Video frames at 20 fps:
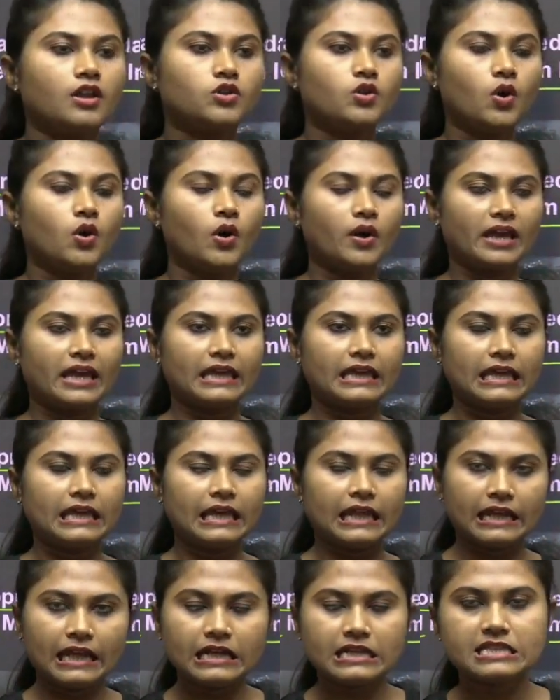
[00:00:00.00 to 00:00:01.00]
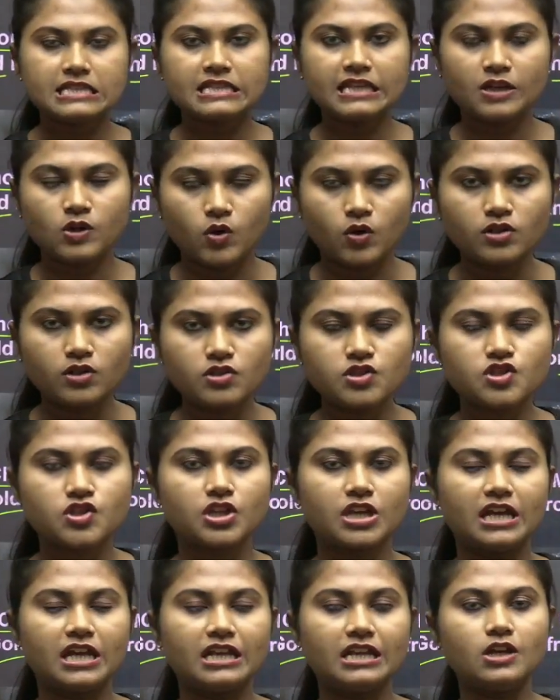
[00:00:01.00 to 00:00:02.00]
তো এনার যে কোচ
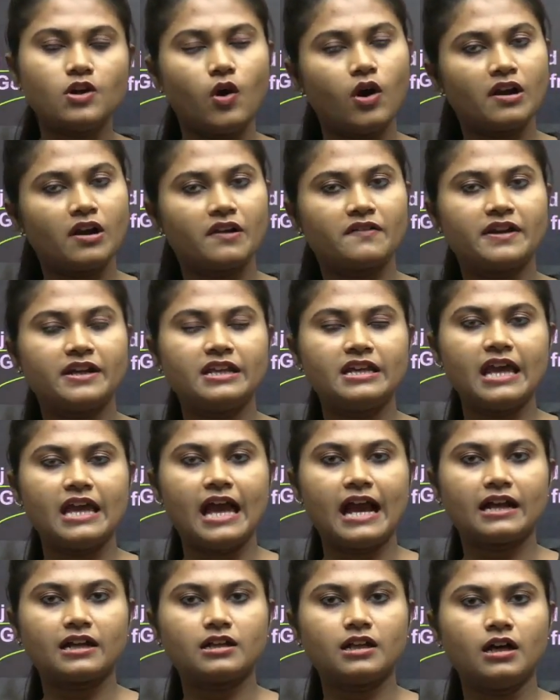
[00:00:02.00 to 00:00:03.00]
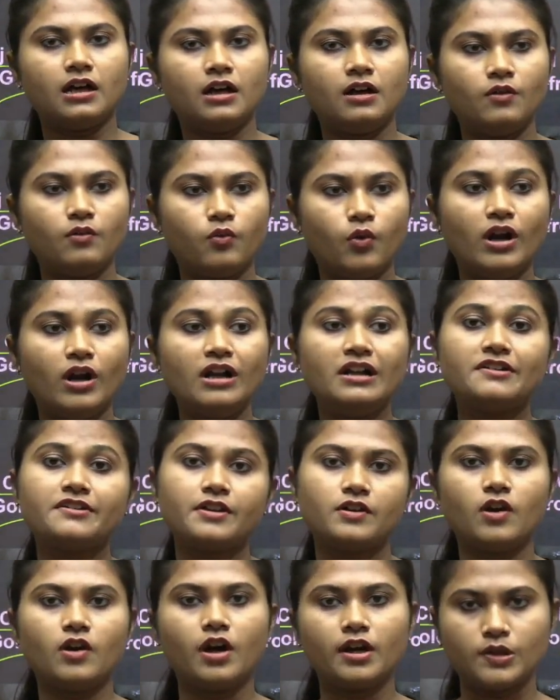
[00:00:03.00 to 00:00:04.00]
ইনি অলরেডি একটা ওয়ার্ল্ড
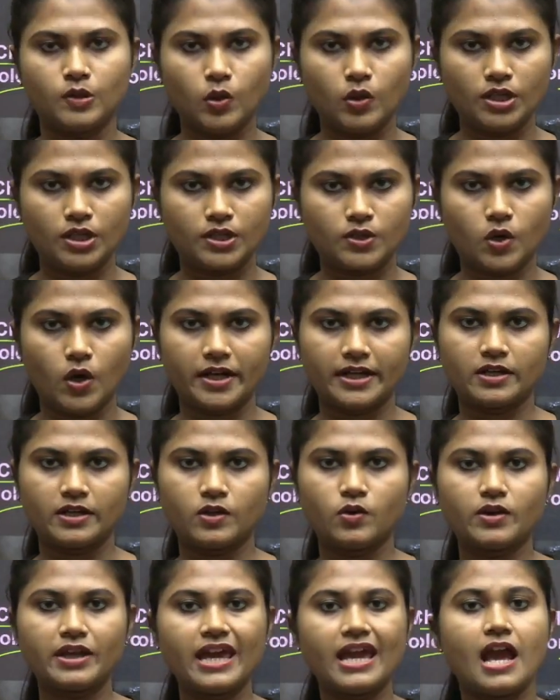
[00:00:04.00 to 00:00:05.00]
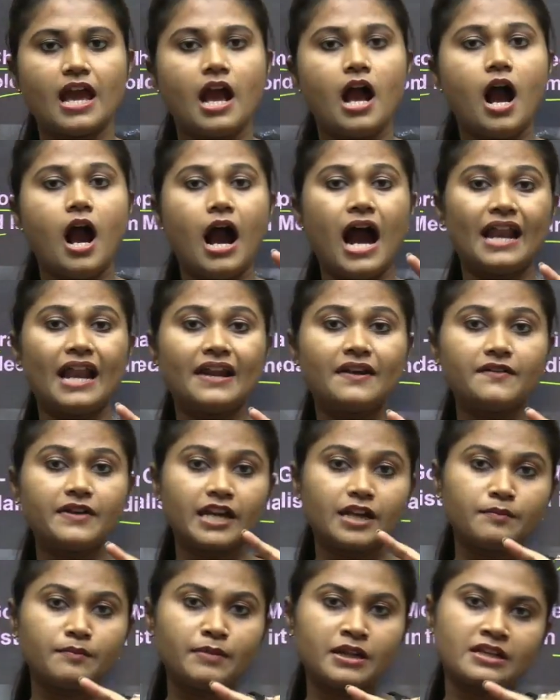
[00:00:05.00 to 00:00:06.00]
রেকর্ড হোল্ড করেন ওকে
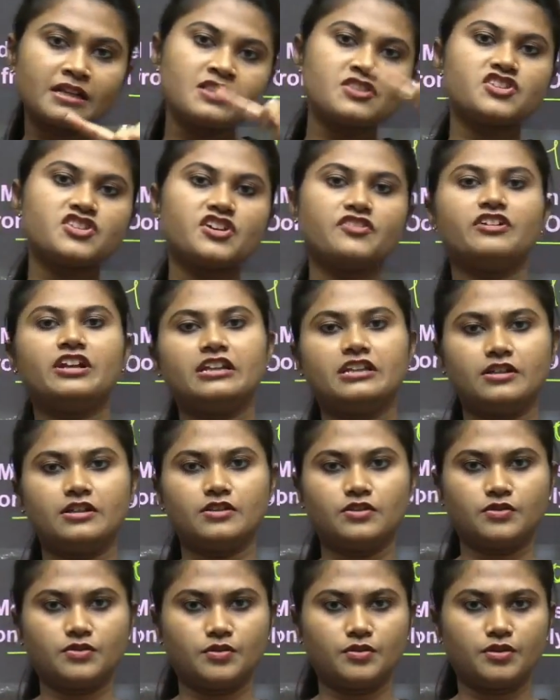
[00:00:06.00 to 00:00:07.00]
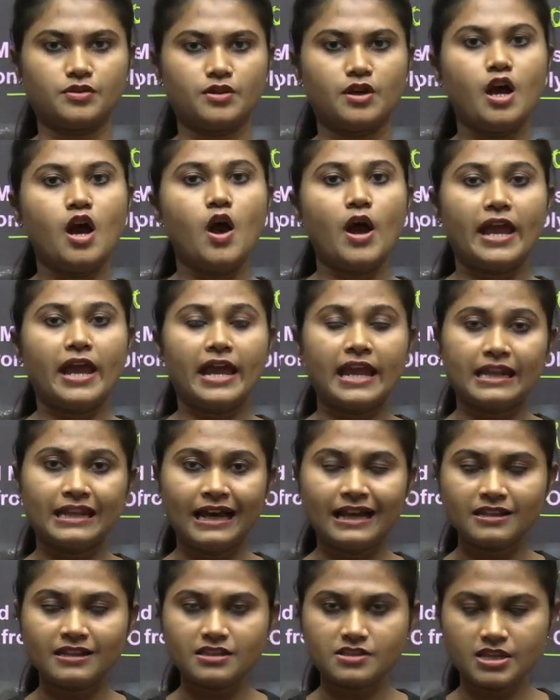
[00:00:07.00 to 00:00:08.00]
হান্ড্রেড মিটার জেভেলিয়ান থ্রো
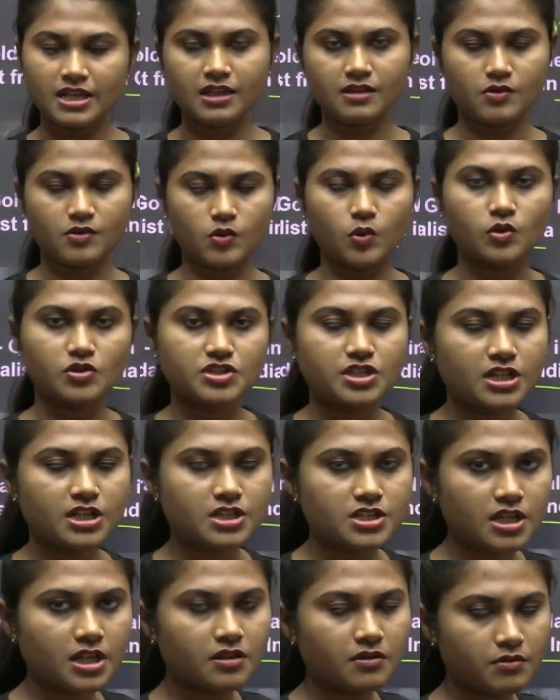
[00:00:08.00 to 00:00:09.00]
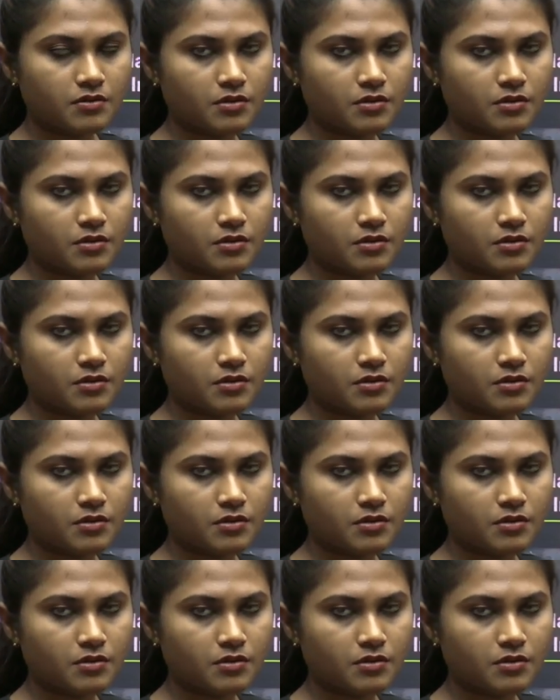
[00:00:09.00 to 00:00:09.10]
এনার যে কোচের যে